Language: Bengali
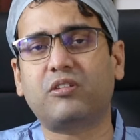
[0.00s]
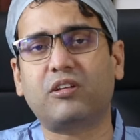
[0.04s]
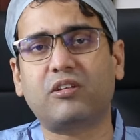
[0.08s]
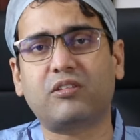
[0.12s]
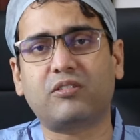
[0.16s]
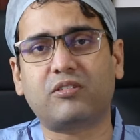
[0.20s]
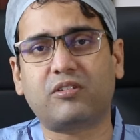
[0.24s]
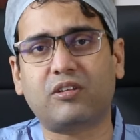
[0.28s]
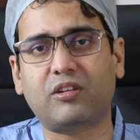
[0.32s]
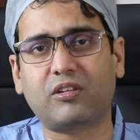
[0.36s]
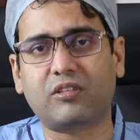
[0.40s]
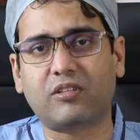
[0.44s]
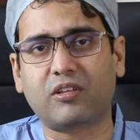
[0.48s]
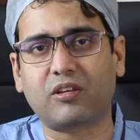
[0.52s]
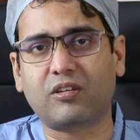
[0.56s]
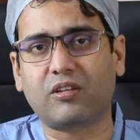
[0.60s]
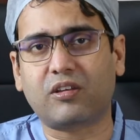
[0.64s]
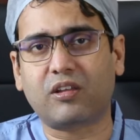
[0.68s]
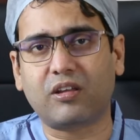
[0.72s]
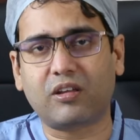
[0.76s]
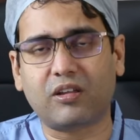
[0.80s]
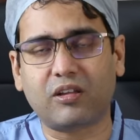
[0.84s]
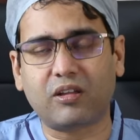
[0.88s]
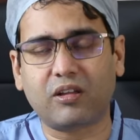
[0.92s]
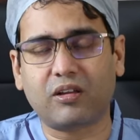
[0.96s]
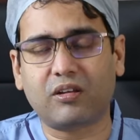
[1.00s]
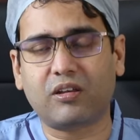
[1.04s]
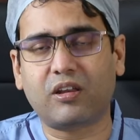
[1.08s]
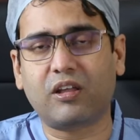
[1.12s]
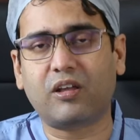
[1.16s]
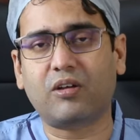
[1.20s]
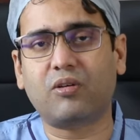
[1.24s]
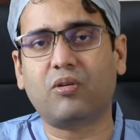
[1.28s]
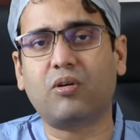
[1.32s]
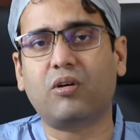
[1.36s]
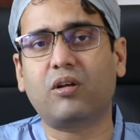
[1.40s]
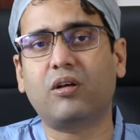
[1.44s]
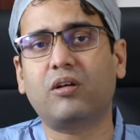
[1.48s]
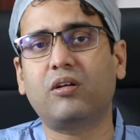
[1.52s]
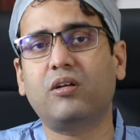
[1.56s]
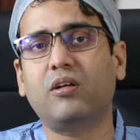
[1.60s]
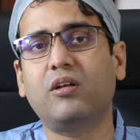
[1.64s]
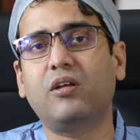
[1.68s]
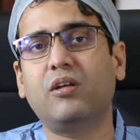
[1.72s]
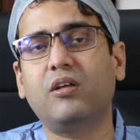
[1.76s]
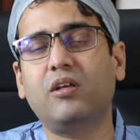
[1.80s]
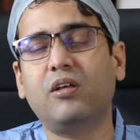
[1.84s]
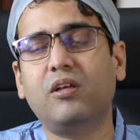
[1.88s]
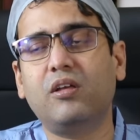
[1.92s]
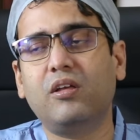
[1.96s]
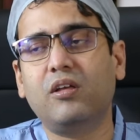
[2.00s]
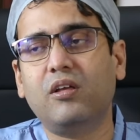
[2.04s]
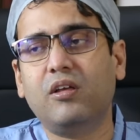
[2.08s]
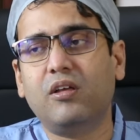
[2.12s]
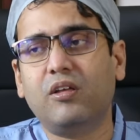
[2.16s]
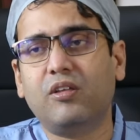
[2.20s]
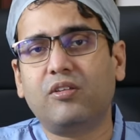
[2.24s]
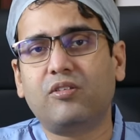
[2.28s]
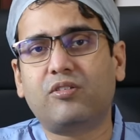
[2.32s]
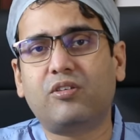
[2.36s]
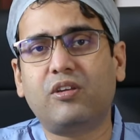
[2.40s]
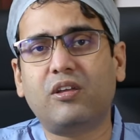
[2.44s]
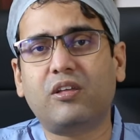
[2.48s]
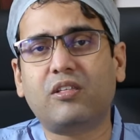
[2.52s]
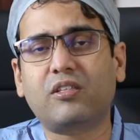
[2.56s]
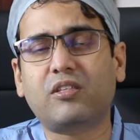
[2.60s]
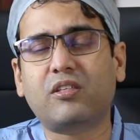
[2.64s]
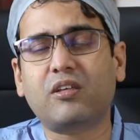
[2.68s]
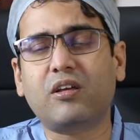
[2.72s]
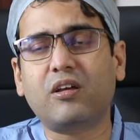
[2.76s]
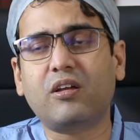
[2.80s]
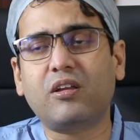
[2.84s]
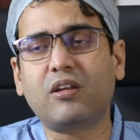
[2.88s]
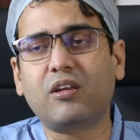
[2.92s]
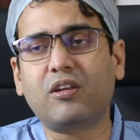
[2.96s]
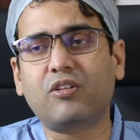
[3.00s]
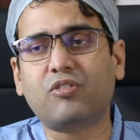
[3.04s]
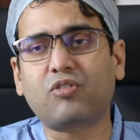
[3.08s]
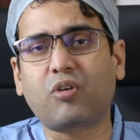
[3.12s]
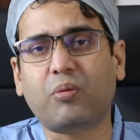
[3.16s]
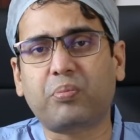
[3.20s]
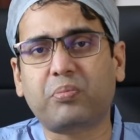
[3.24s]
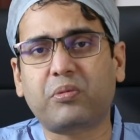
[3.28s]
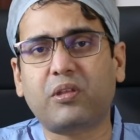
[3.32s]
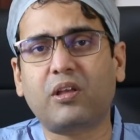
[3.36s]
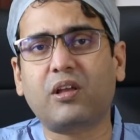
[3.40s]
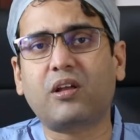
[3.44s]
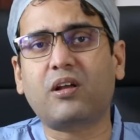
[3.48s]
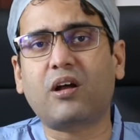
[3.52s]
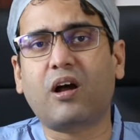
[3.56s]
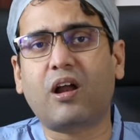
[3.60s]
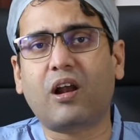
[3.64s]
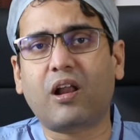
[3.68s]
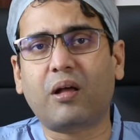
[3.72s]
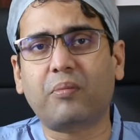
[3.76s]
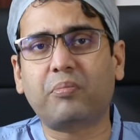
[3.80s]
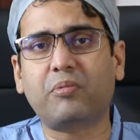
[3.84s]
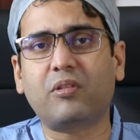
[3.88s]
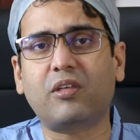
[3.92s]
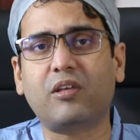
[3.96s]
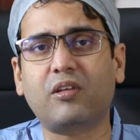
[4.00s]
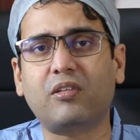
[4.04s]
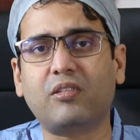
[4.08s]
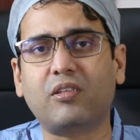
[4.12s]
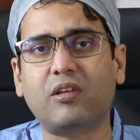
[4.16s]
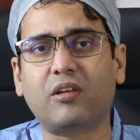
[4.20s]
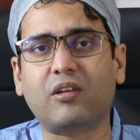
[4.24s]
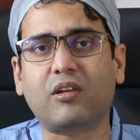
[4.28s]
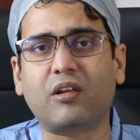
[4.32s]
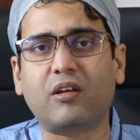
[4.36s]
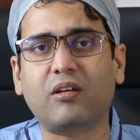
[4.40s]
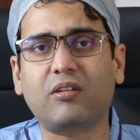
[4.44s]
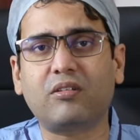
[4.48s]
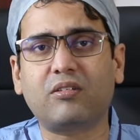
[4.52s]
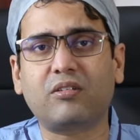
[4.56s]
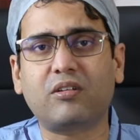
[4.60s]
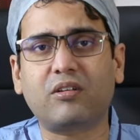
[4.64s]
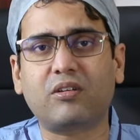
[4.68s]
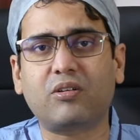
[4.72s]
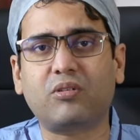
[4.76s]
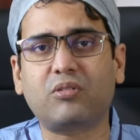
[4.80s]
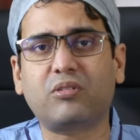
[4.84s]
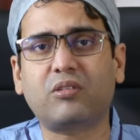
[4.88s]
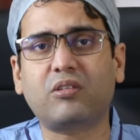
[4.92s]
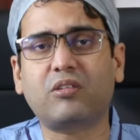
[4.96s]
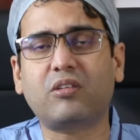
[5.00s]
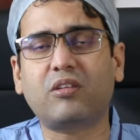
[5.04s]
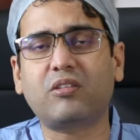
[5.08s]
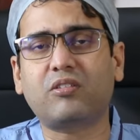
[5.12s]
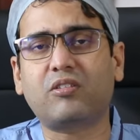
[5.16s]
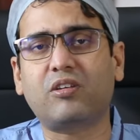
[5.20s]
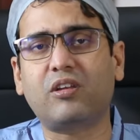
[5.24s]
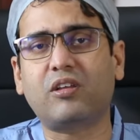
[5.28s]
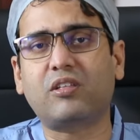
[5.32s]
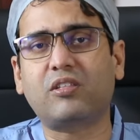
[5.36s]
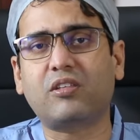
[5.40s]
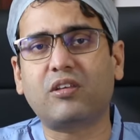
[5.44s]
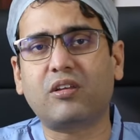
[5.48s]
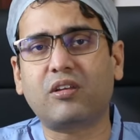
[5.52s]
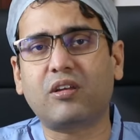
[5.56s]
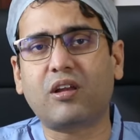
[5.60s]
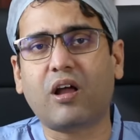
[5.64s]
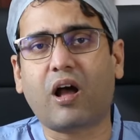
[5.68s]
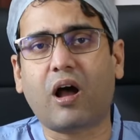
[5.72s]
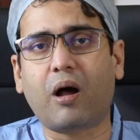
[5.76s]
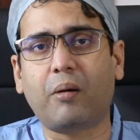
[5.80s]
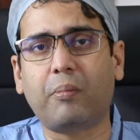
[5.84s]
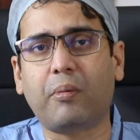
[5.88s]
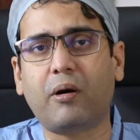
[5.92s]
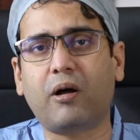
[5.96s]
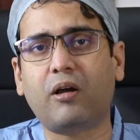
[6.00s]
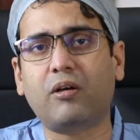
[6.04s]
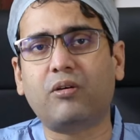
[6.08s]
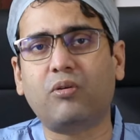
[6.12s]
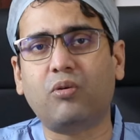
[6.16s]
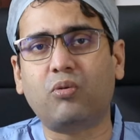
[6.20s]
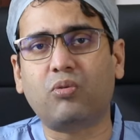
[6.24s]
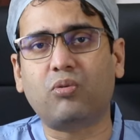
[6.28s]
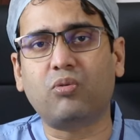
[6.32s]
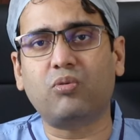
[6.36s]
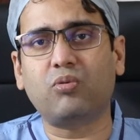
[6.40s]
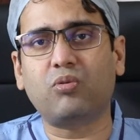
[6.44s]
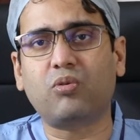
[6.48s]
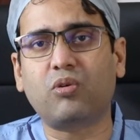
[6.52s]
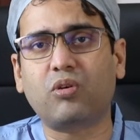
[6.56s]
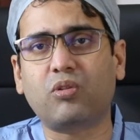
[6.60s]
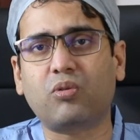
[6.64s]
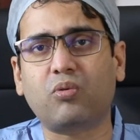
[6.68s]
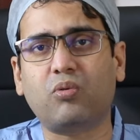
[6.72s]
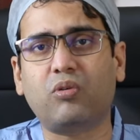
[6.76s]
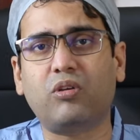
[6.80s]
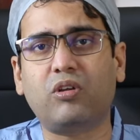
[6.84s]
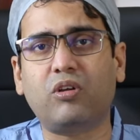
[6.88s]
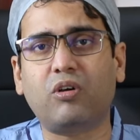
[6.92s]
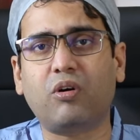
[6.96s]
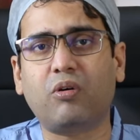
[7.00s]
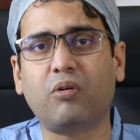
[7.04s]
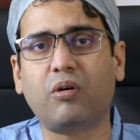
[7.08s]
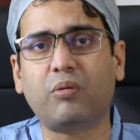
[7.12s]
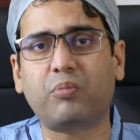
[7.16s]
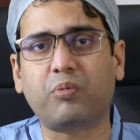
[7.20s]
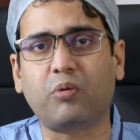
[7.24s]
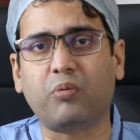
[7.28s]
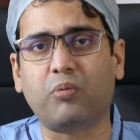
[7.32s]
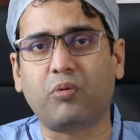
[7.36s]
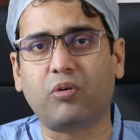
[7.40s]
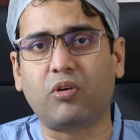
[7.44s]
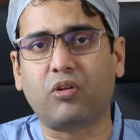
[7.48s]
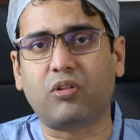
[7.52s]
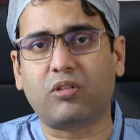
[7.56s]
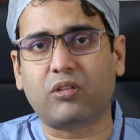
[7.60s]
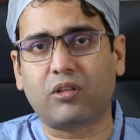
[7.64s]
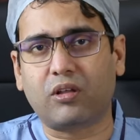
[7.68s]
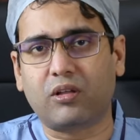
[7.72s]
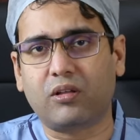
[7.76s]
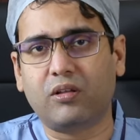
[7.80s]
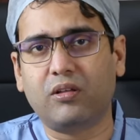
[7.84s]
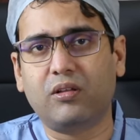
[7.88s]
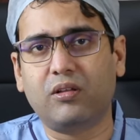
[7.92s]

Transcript: সেই স্ট্রিকচার ঠিক ঠিক করা স্ট্রিকচারের সবথেকে খারাপ দিক যেটা সেটা হচ্ছে যে স্ট্রিকচারে আবার নতুন করে তৈরি হওয়ার প্রবণতা